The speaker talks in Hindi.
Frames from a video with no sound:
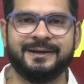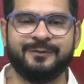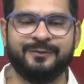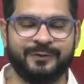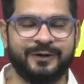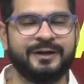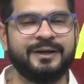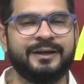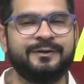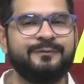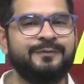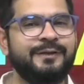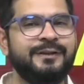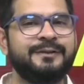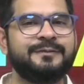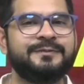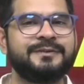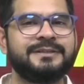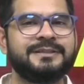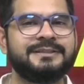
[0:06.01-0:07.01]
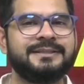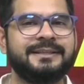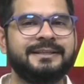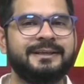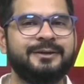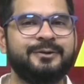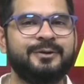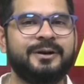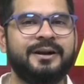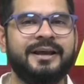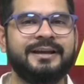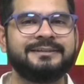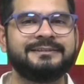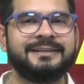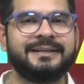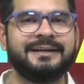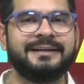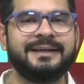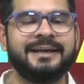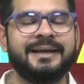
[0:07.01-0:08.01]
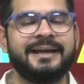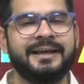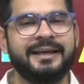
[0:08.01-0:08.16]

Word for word: वर यू कैन फील द फिजिक्स एंड देन यू रियलाइज दैट